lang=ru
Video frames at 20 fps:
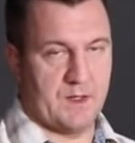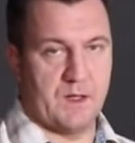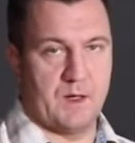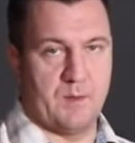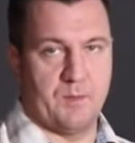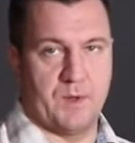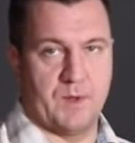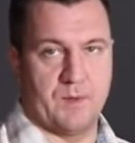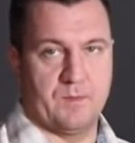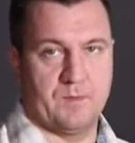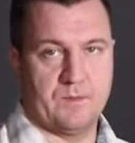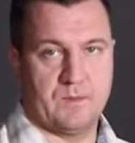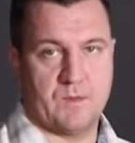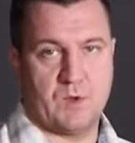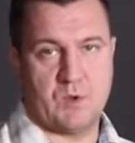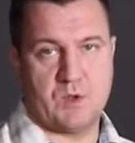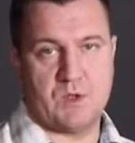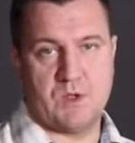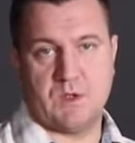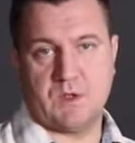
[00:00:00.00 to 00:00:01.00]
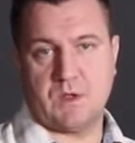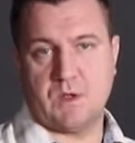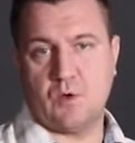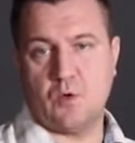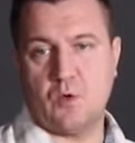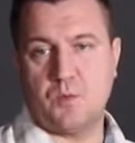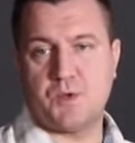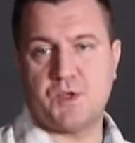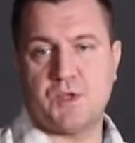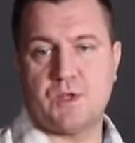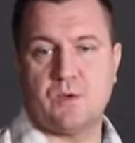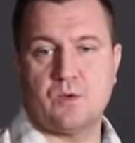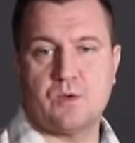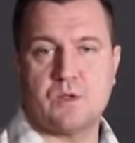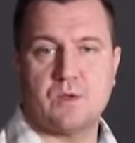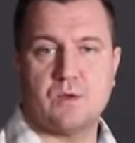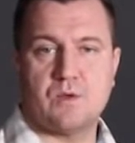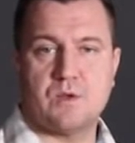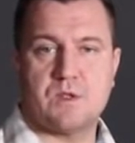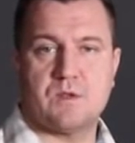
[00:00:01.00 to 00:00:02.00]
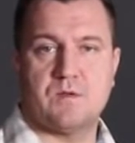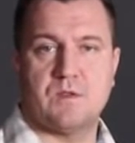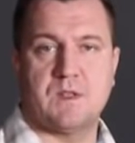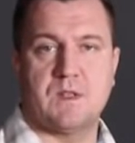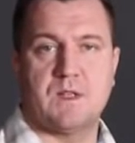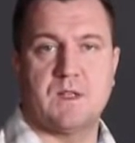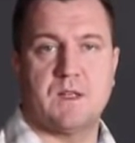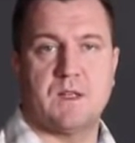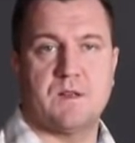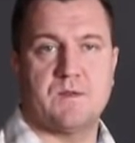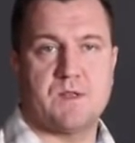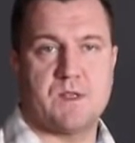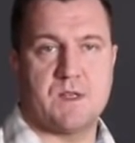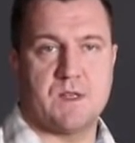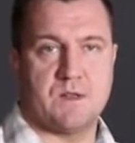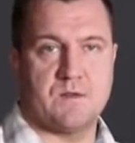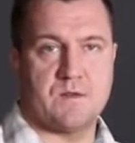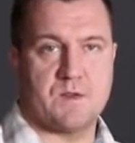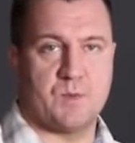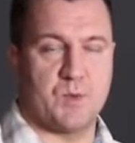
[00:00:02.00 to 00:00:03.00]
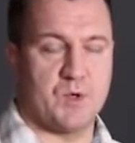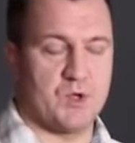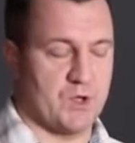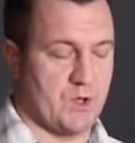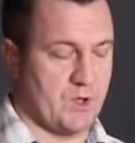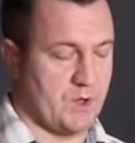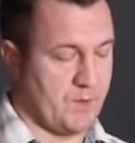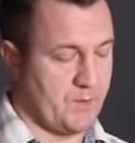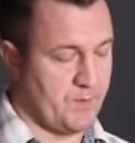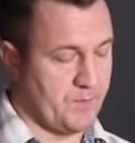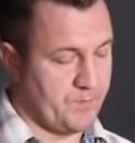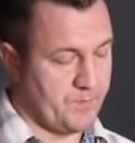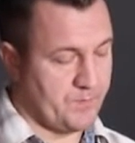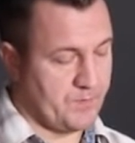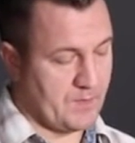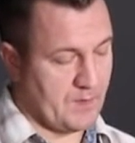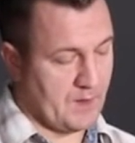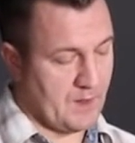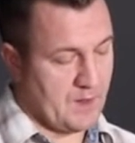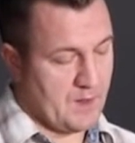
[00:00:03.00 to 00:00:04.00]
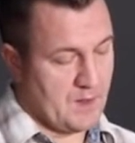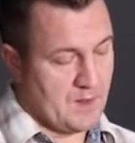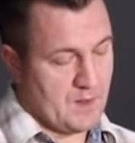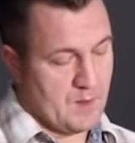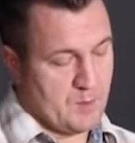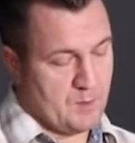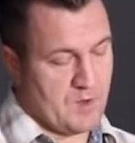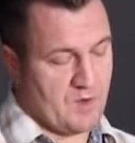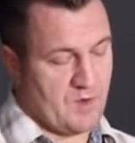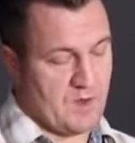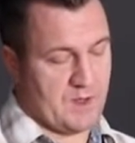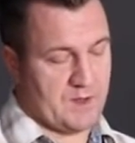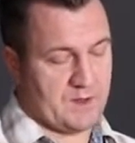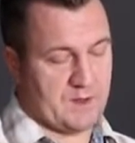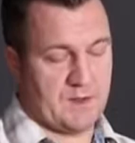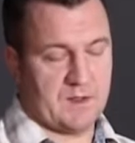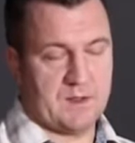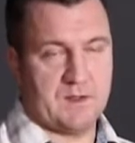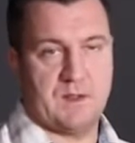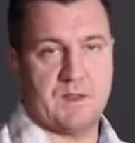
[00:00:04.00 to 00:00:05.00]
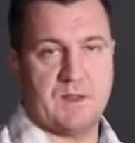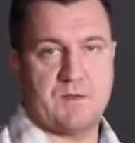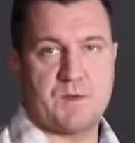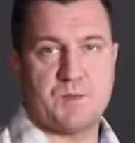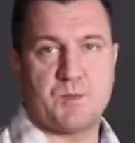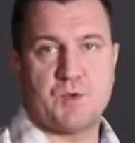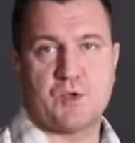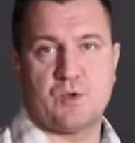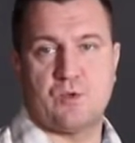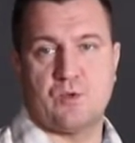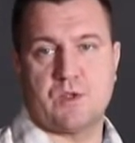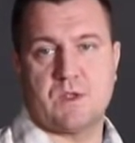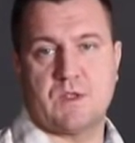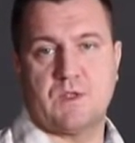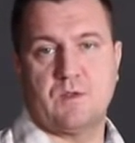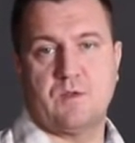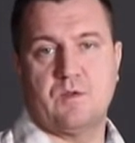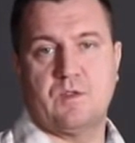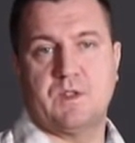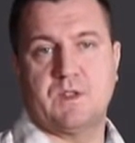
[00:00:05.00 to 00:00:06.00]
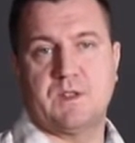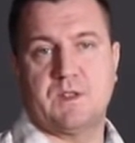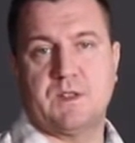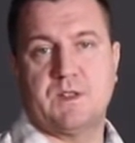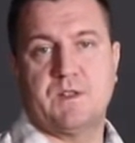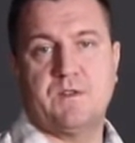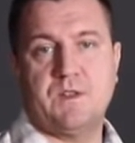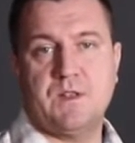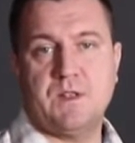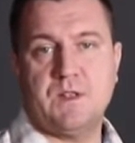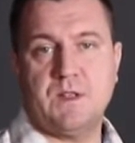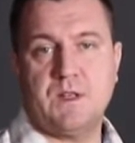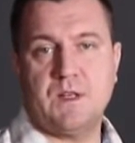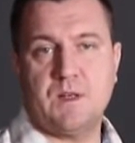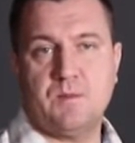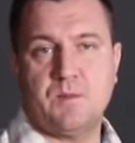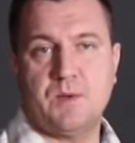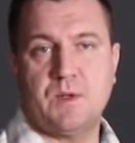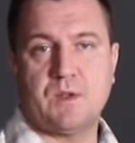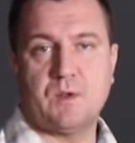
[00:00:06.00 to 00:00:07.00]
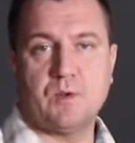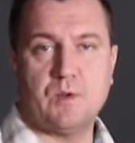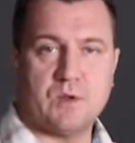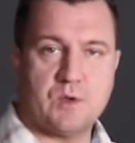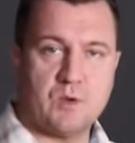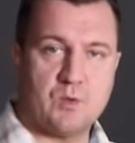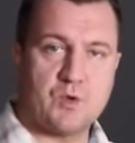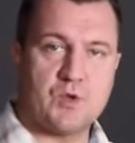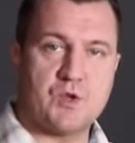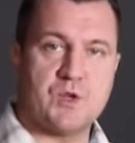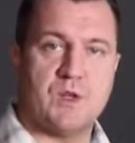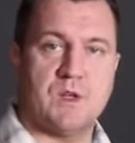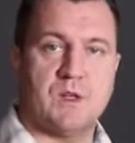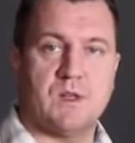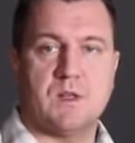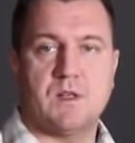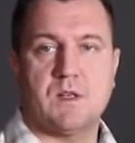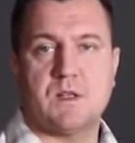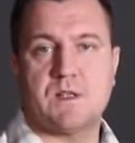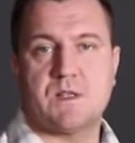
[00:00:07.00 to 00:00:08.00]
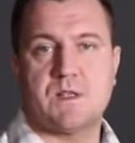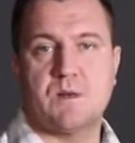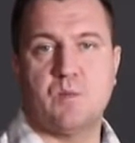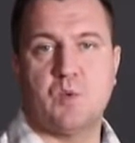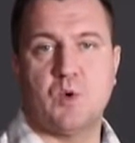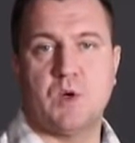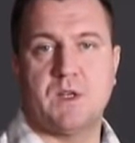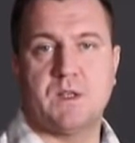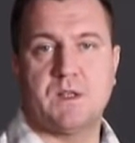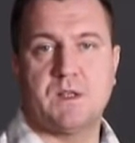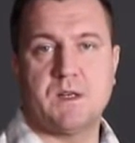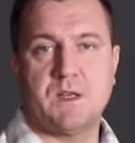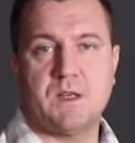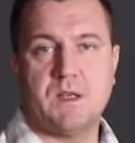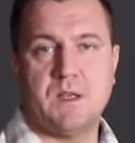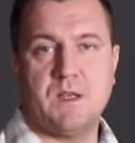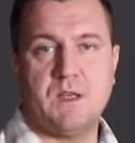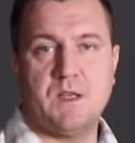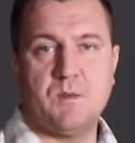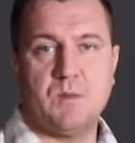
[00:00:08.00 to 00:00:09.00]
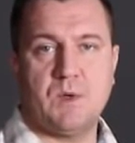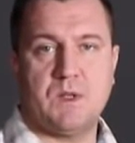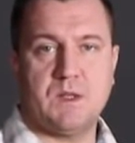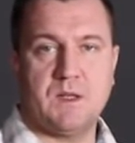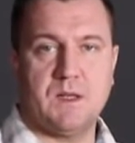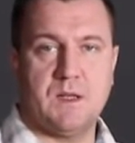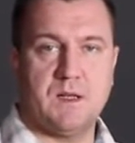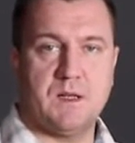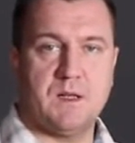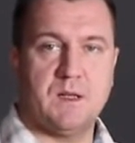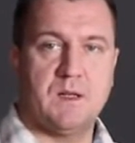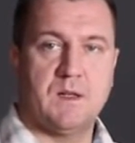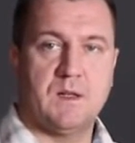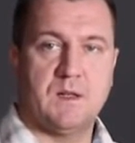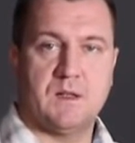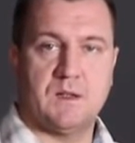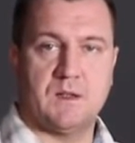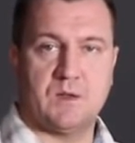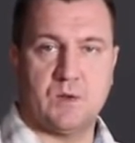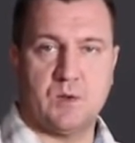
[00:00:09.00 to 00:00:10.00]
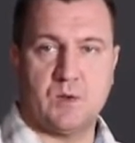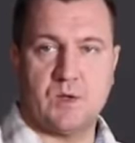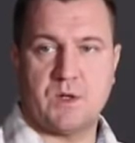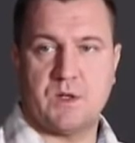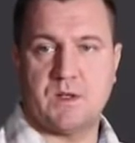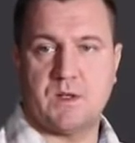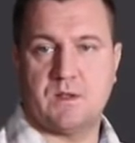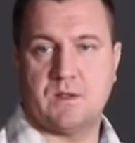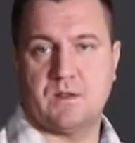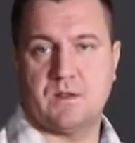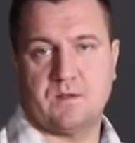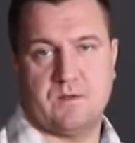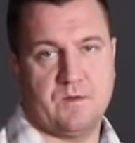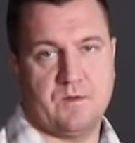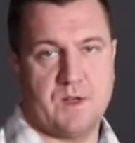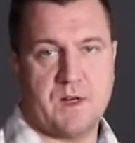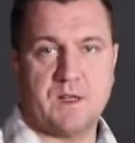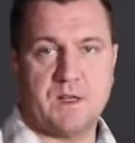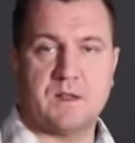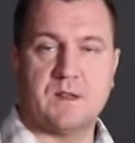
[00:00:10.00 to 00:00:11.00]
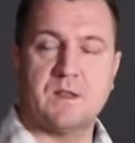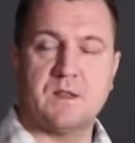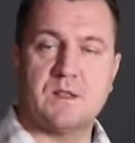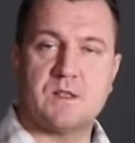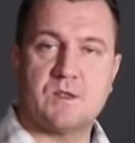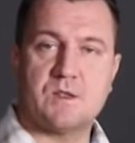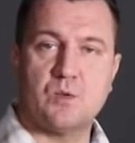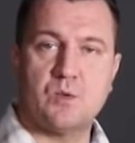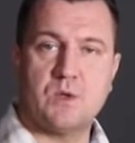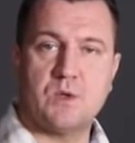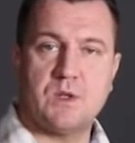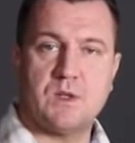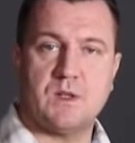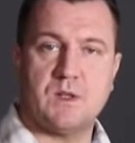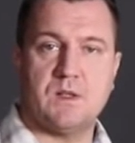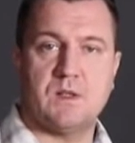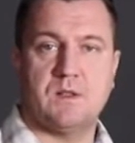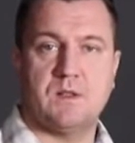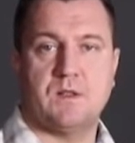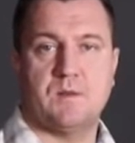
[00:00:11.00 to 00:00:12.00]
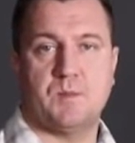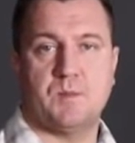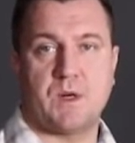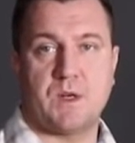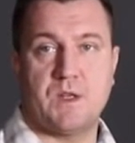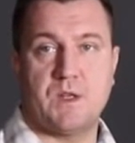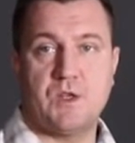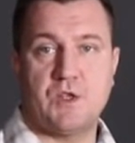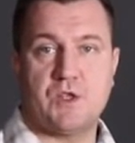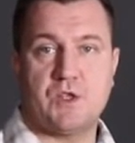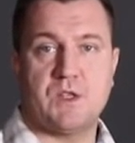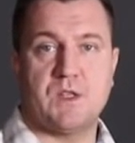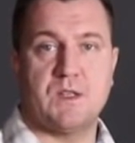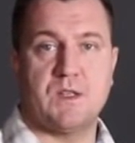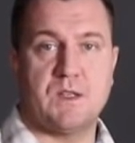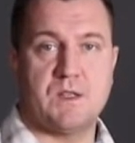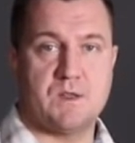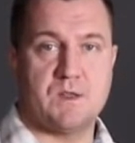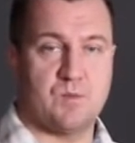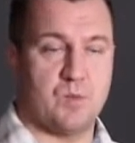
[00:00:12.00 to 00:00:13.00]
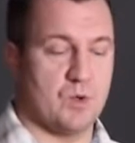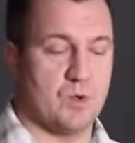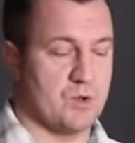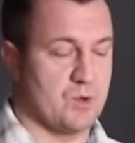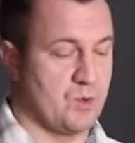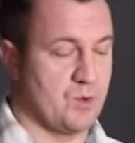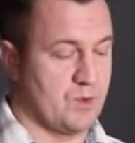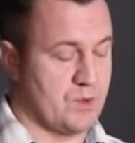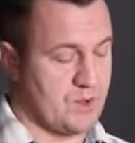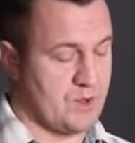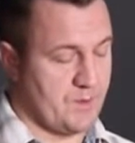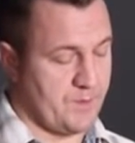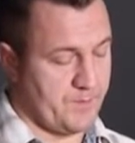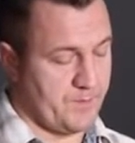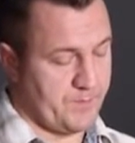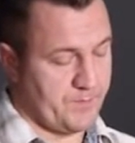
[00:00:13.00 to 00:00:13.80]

лампа. То есть это общее устройство для всех вспышек. Бывает иногда на вспышку установлено две лампы, но это уже гораздо более дорогие модели, которые в арендных студиях практически не используются.